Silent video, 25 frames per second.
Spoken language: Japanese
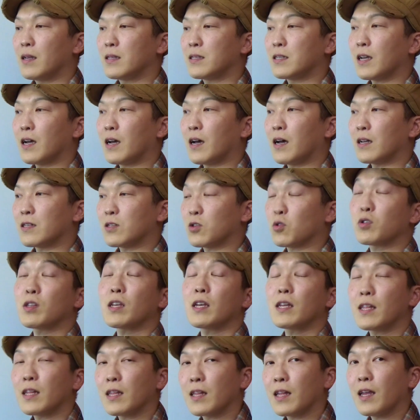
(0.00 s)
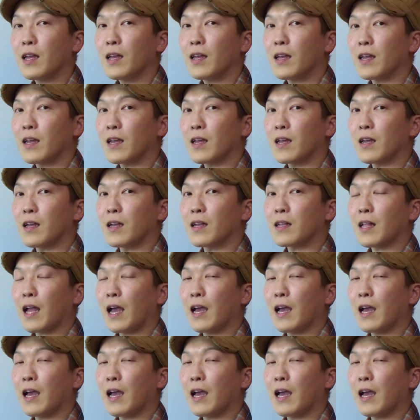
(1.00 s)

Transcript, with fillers: じゃあ女性でね、